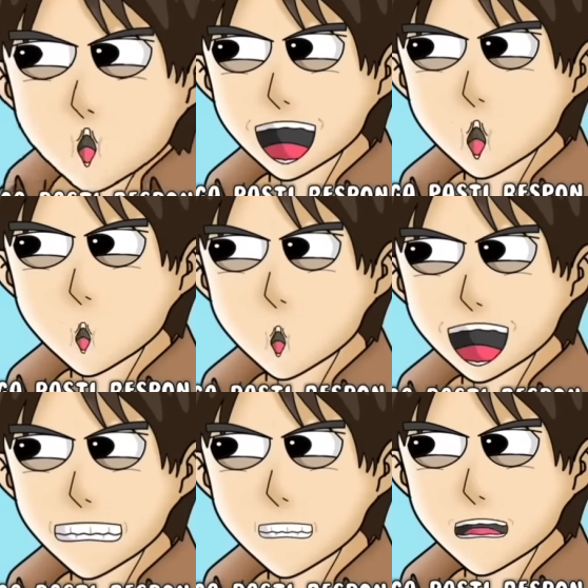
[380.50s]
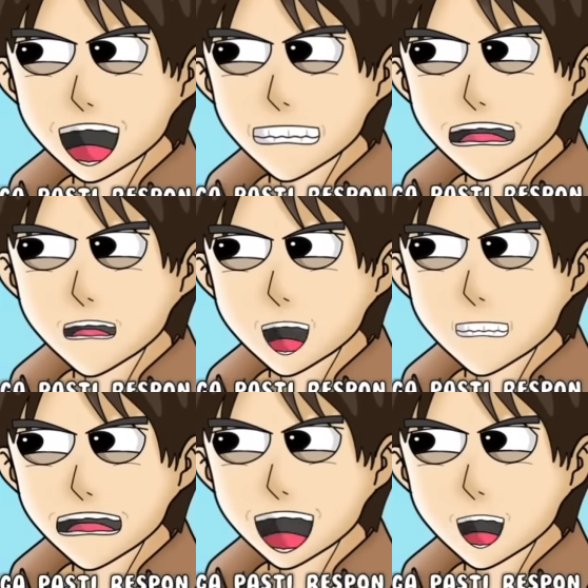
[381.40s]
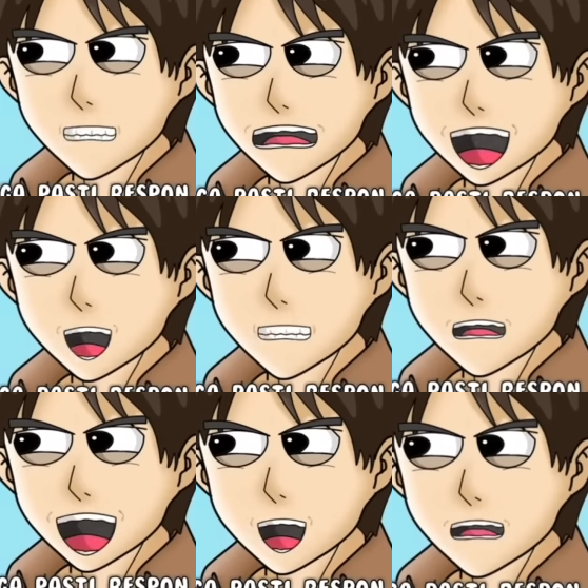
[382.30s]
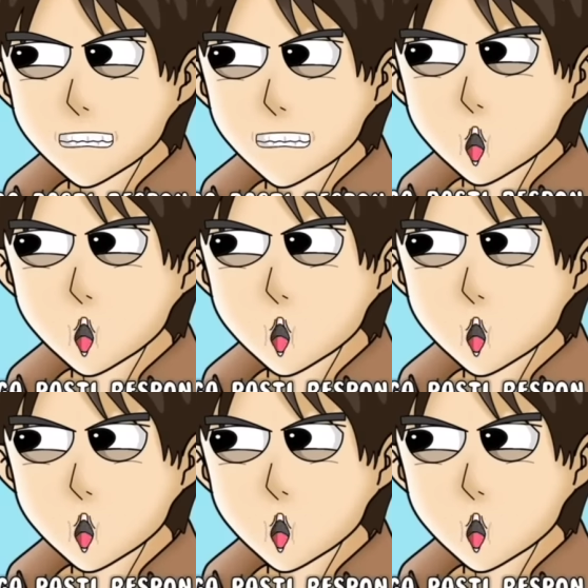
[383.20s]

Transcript: Sudah kuduga, pasti respon kamu bakal kaget dan terkejut seperti